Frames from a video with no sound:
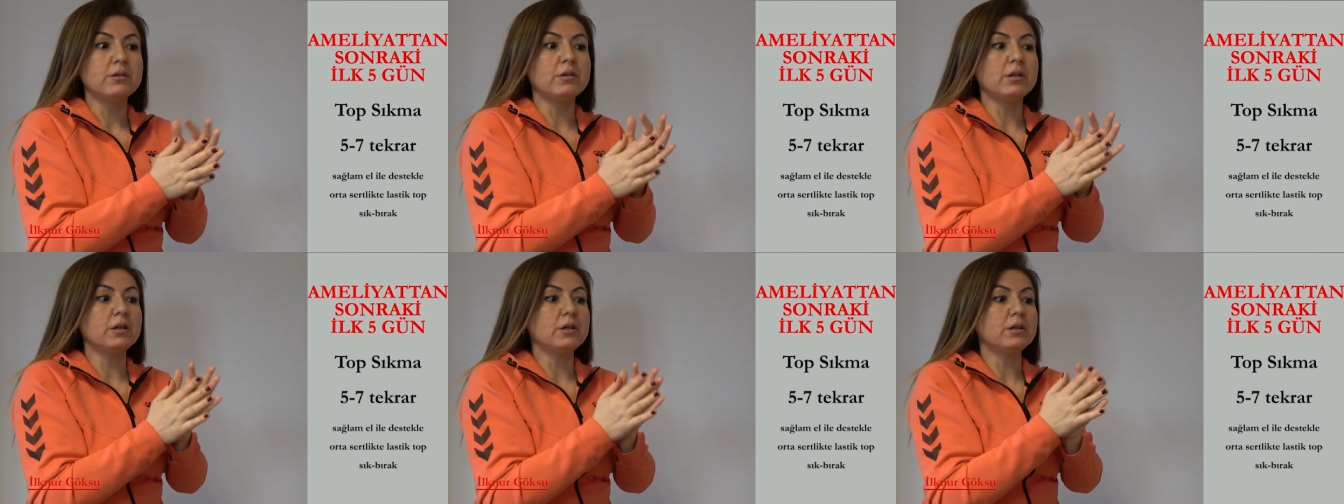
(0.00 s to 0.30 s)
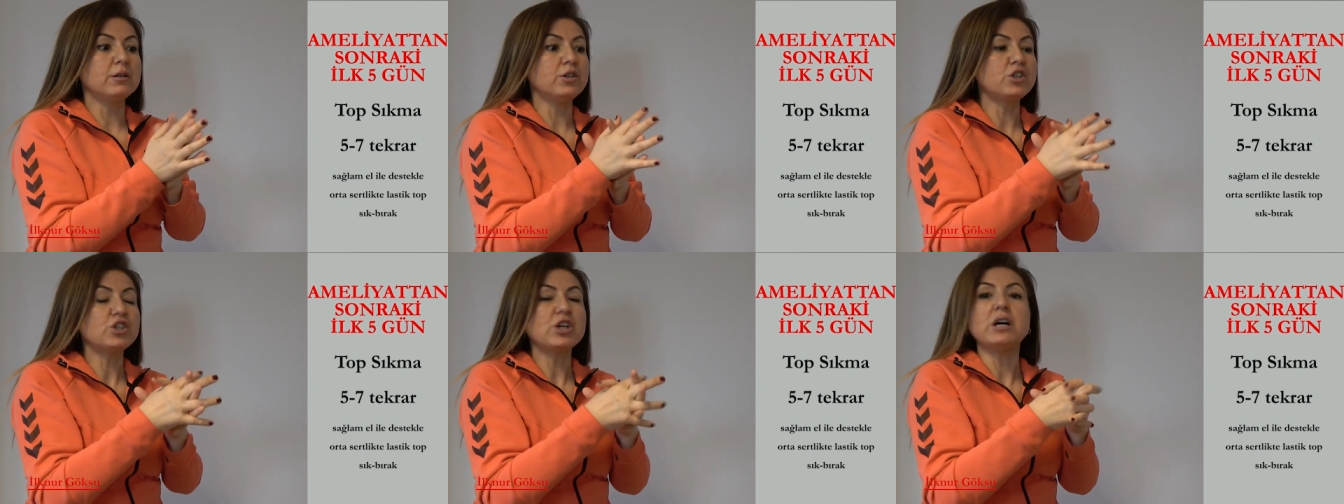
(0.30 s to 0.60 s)

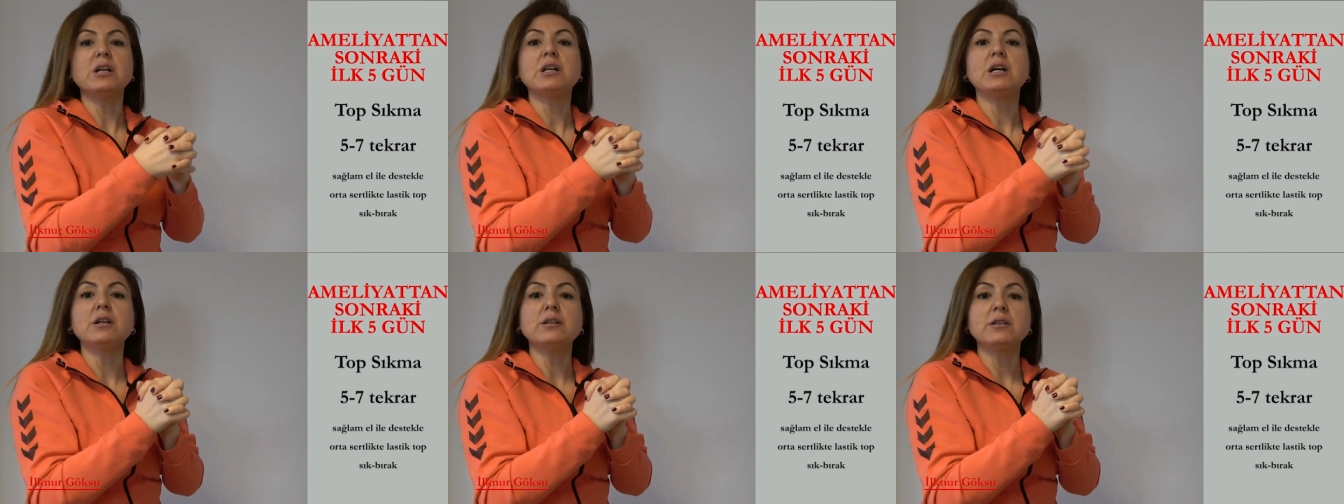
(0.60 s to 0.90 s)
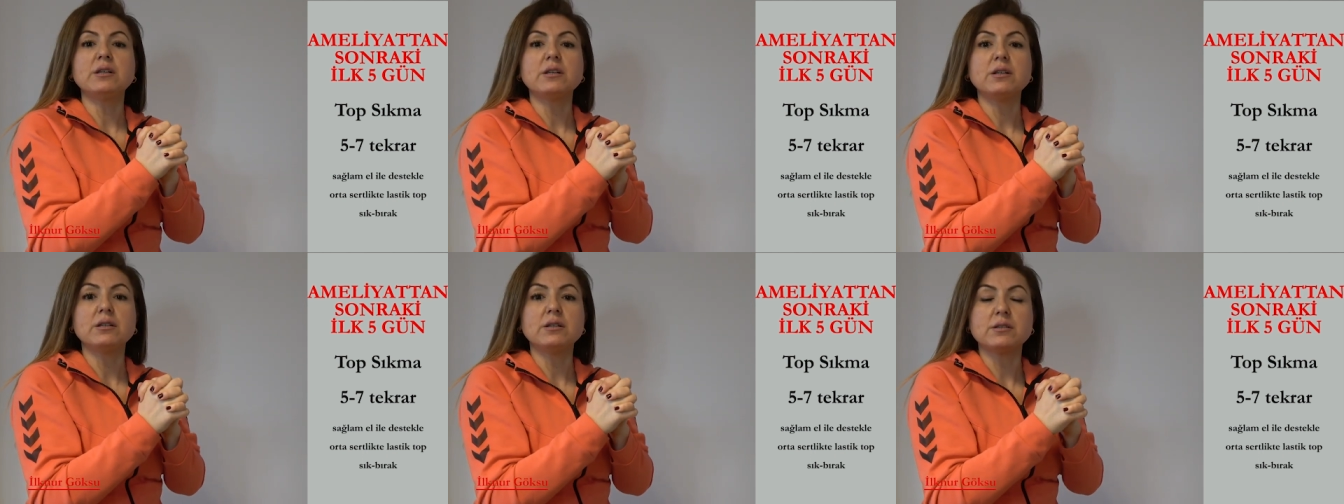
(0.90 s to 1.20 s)
e,
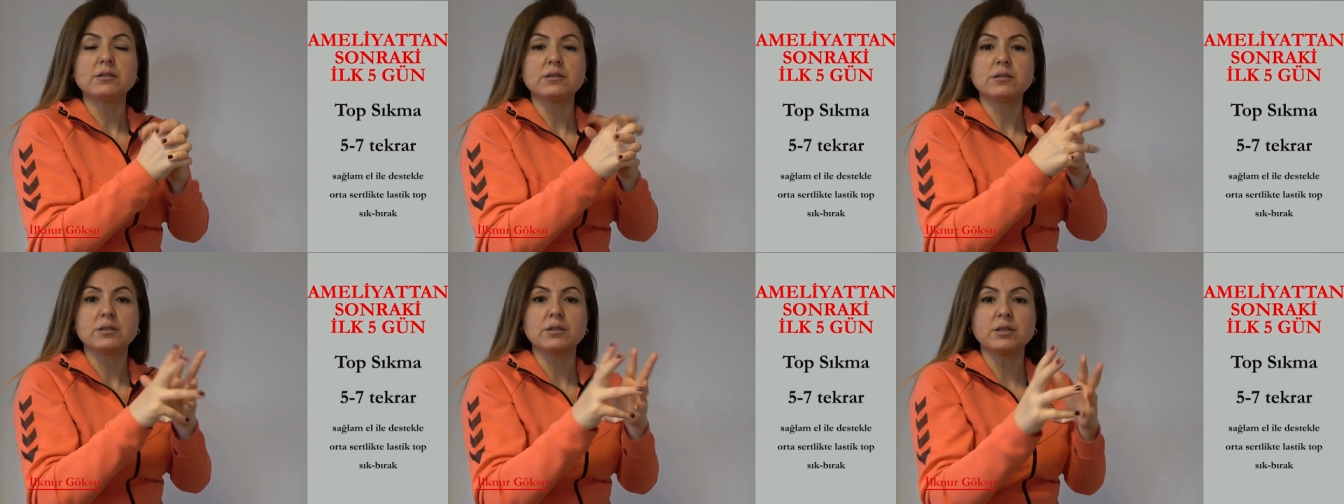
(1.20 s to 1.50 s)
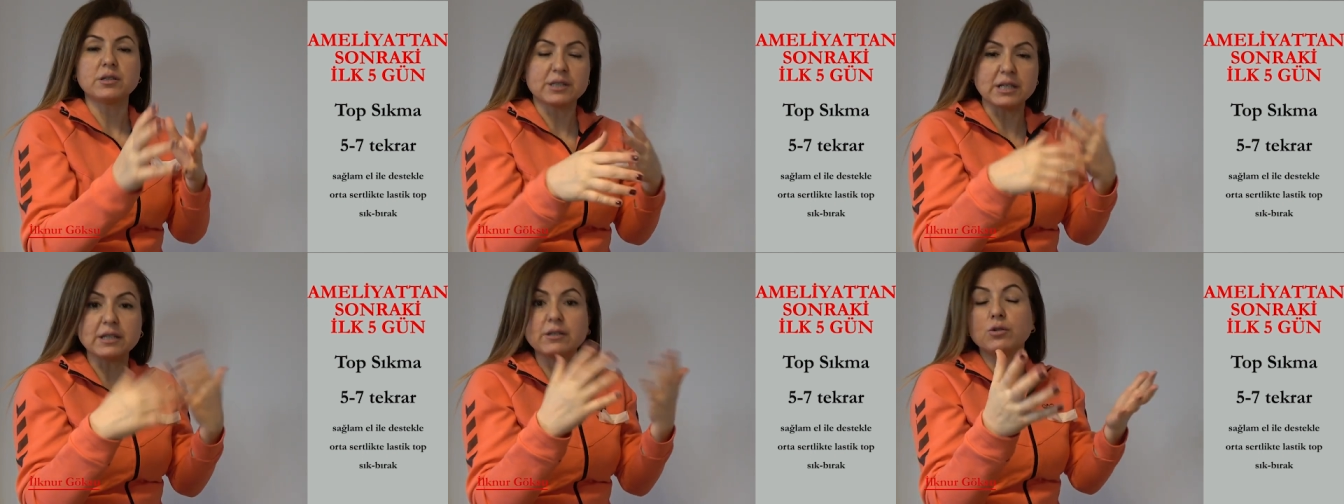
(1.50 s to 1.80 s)
dışarılarda
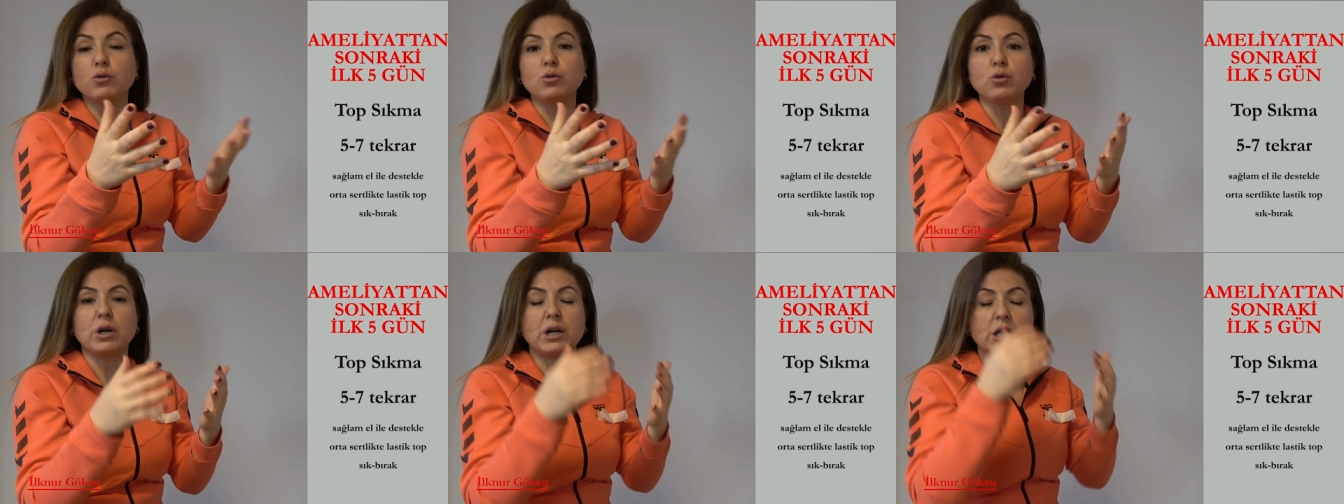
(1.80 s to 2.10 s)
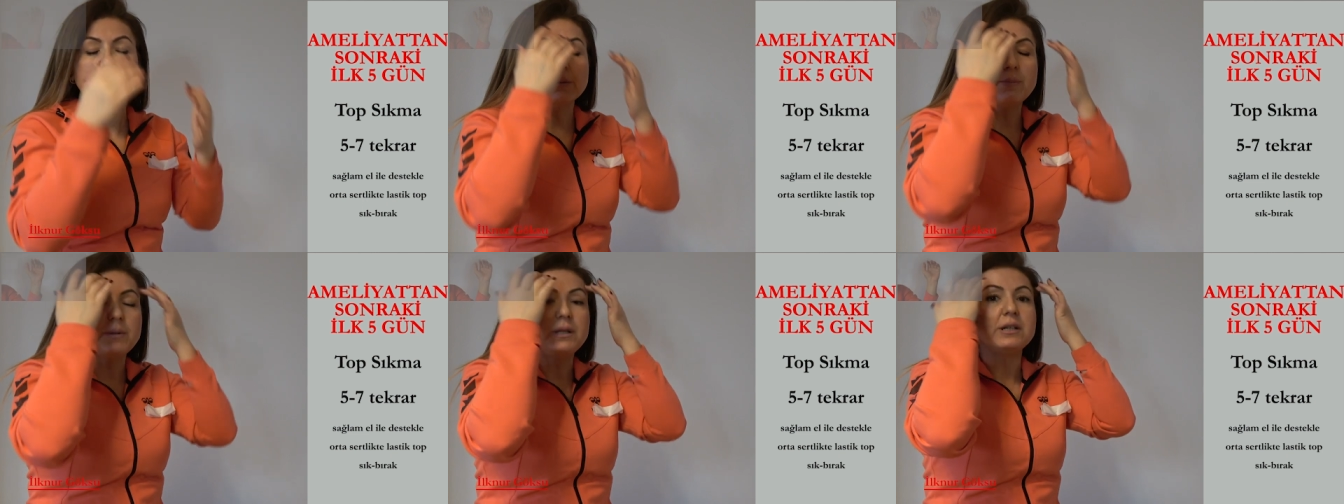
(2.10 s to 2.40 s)
satılıyor
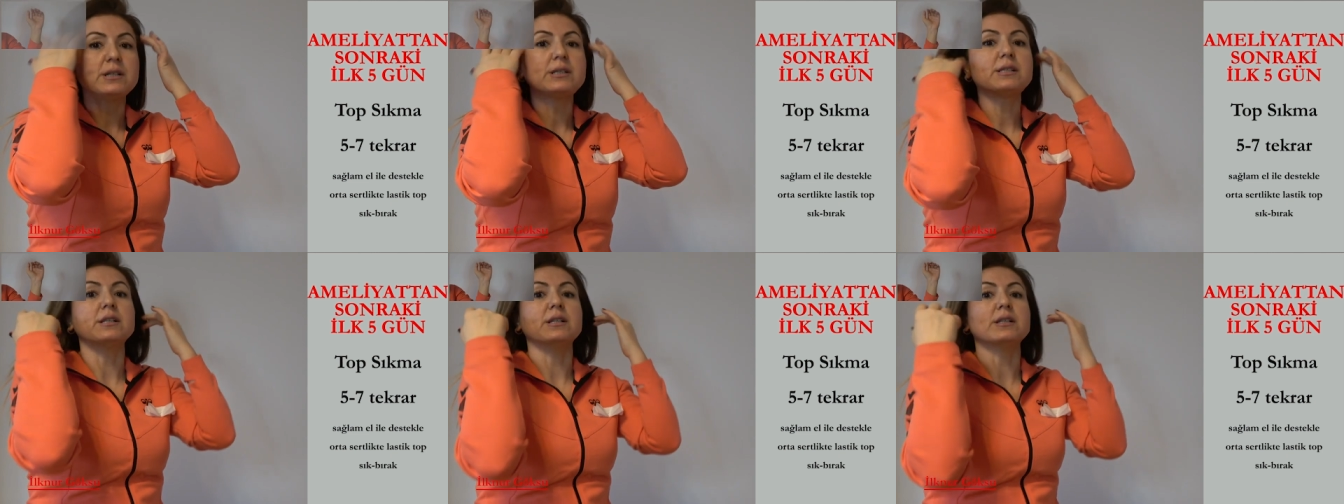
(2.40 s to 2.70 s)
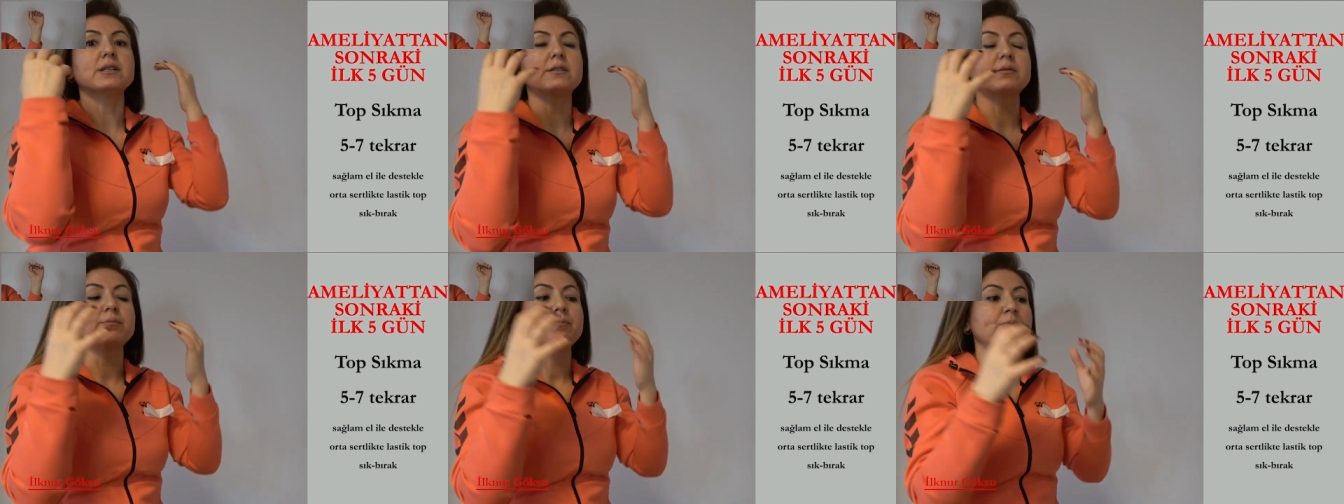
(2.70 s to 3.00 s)

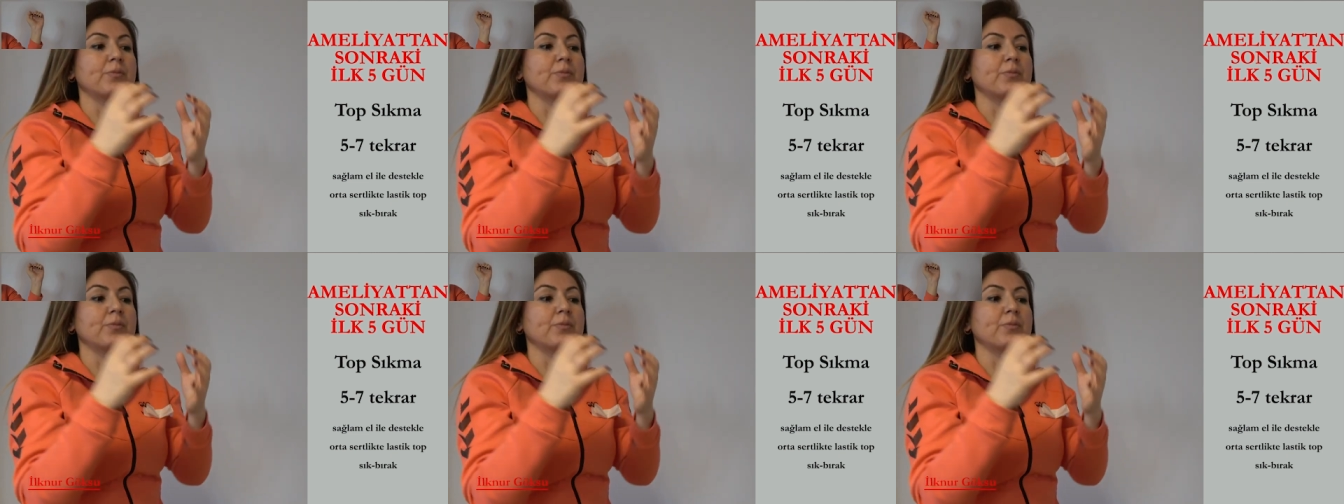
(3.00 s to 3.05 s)
alabilirsiniz.